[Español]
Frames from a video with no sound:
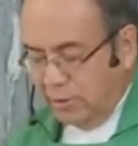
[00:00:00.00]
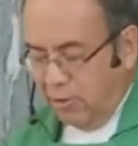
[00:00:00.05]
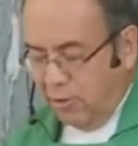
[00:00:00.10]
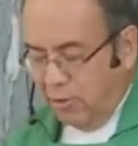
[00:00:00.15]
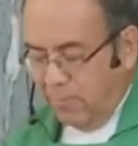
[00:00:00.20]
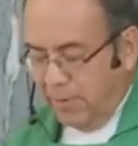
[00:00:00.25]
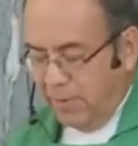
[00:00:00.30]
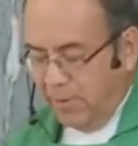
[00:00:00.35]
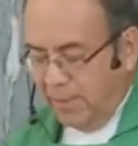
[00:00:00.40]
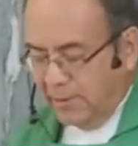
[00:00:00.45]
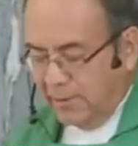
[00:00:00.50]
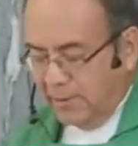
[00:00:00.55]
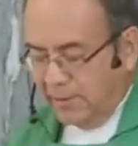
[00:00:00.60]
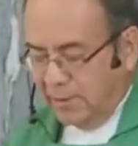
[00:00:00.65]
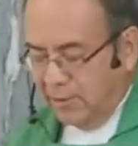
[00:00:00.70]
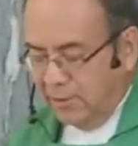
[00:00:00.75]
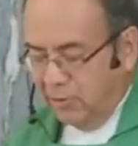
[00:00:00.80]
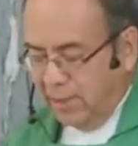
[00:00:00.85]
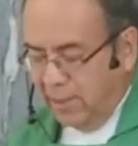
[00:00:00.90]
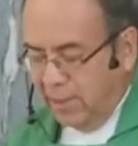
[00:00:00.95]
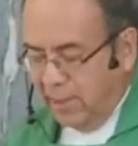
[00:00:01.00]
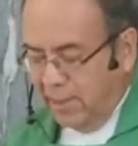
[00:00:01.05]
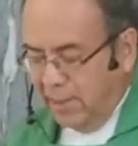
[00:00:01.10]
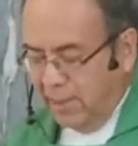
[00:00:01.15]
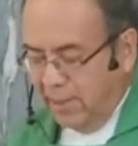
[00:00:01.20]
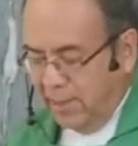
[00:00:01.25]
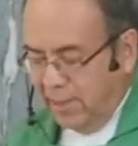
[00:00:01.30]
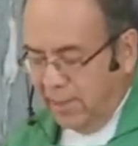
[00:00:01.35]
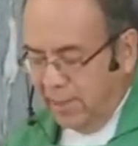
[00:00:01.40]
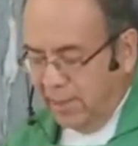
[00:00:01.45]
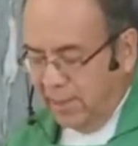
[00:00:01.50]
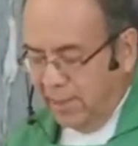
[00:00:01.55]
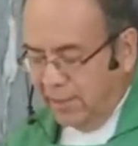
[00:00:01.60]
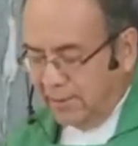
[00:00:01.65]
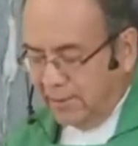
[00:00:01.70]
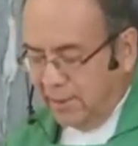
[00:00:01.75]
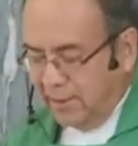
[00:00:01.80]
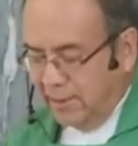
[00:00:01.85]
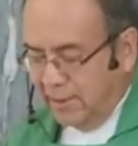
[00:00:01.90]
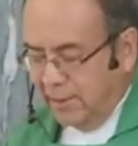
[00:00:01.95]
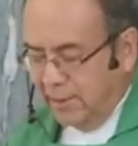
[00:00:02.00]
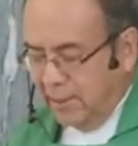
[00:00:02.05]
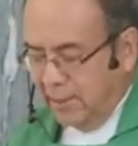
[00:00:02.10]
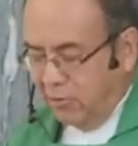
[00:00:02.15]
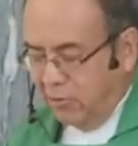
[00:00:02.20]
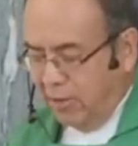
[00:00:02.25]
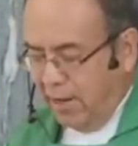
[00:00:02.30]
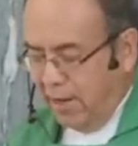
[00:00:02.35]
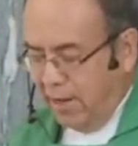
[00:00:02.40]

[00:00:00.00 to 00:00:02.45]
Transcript: lo llevó a un mesón y cuidó de él.